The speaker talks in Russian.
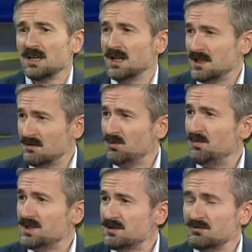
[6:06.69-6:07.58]
к этому
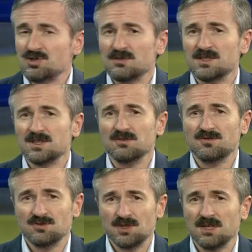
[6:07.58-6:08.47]
прислушиваться, но
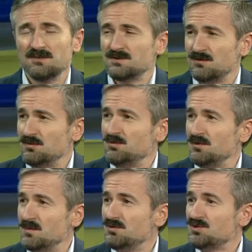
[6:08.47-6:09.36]
все-таки в своем
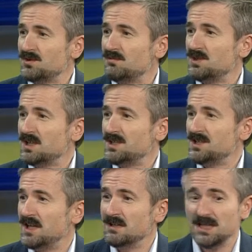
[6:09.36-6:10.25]
доме нужно быть
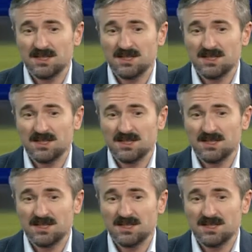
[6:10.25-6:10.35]
хозяином.